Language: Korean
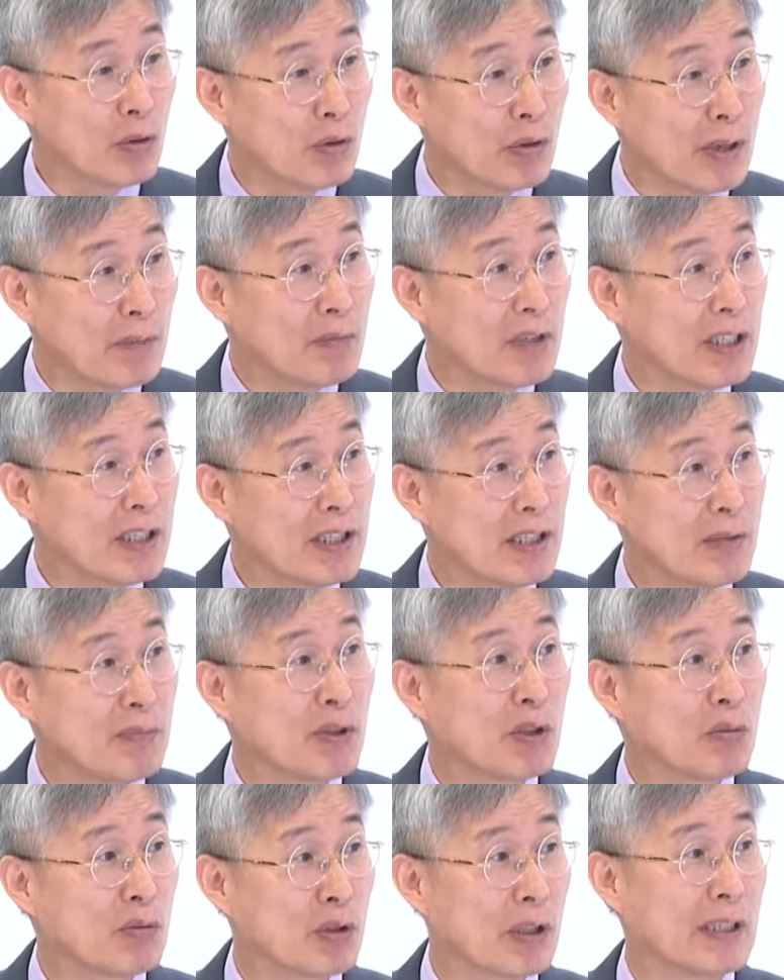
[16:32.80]

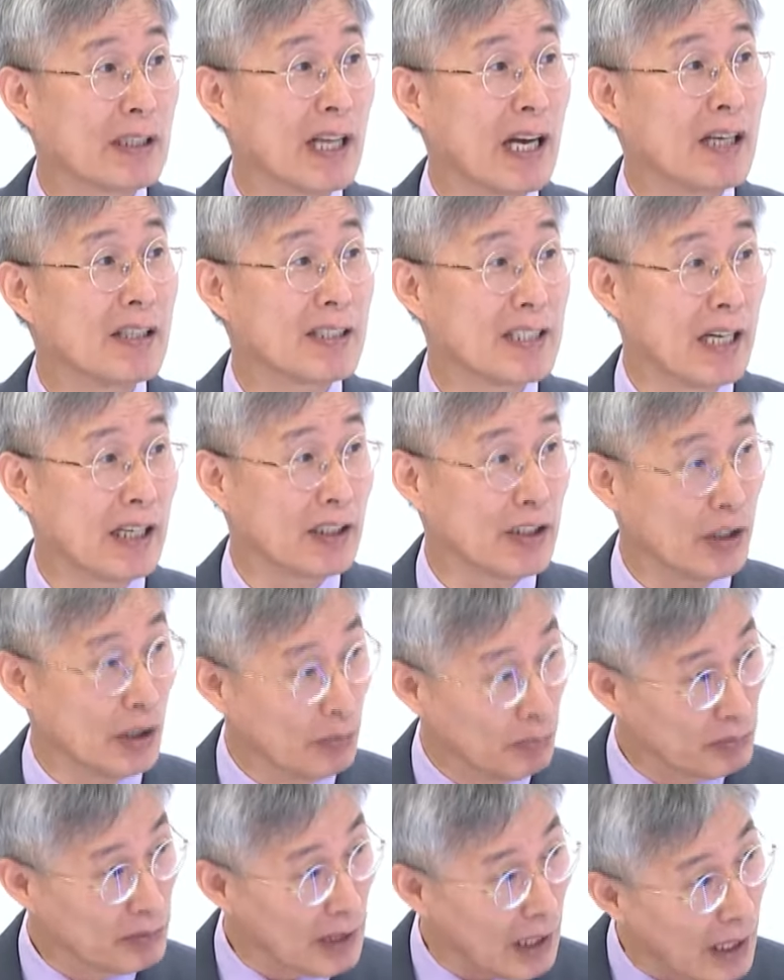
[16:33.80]
렘데시비르보다 나은 약이
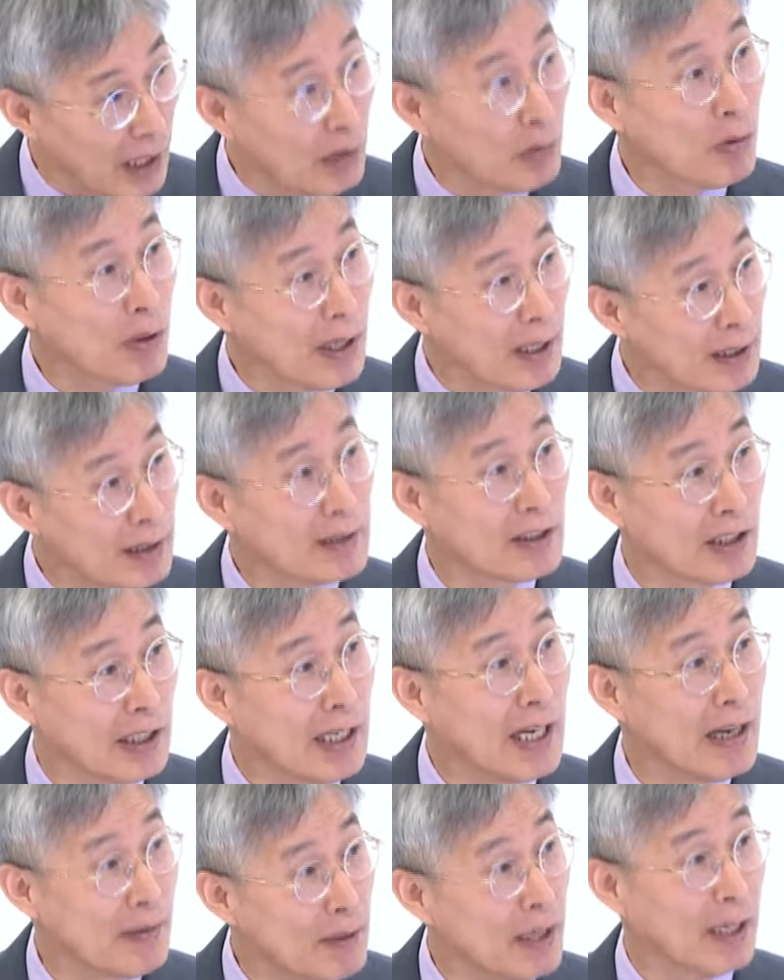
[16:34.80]
없다고 하는
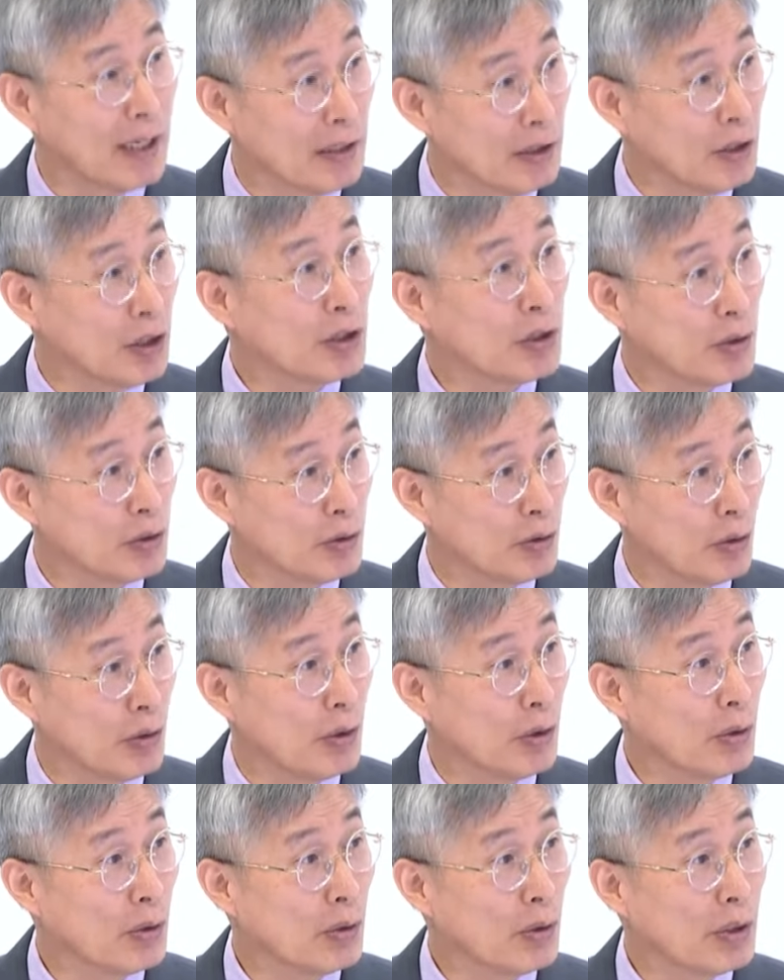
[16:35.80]
딜레마가 있는
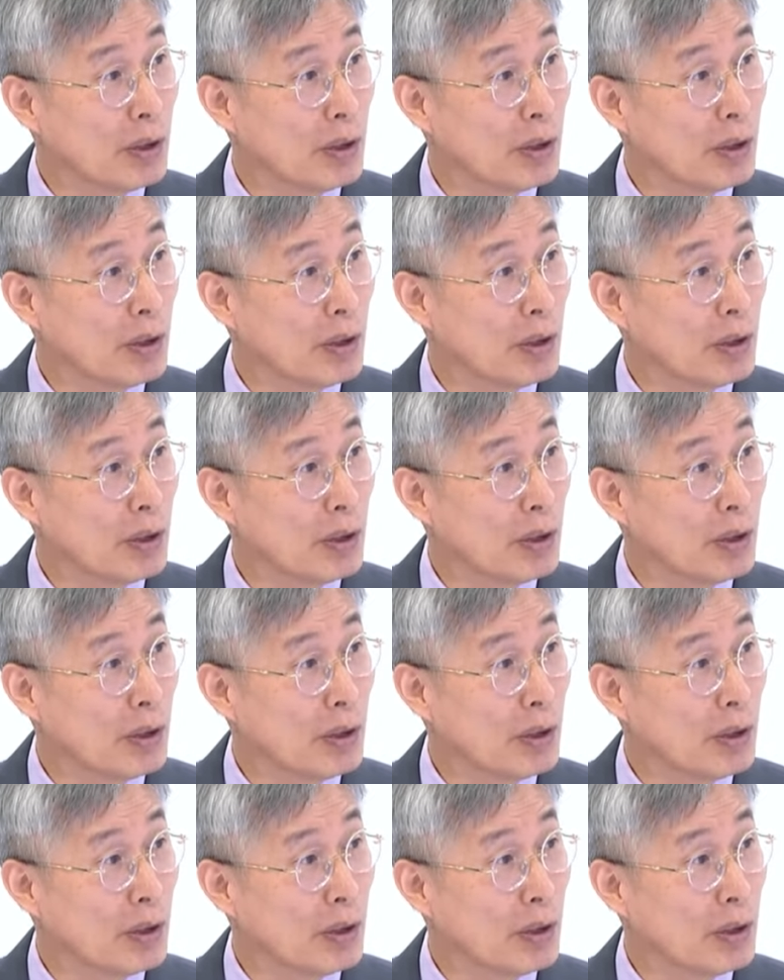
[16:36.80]
거죠.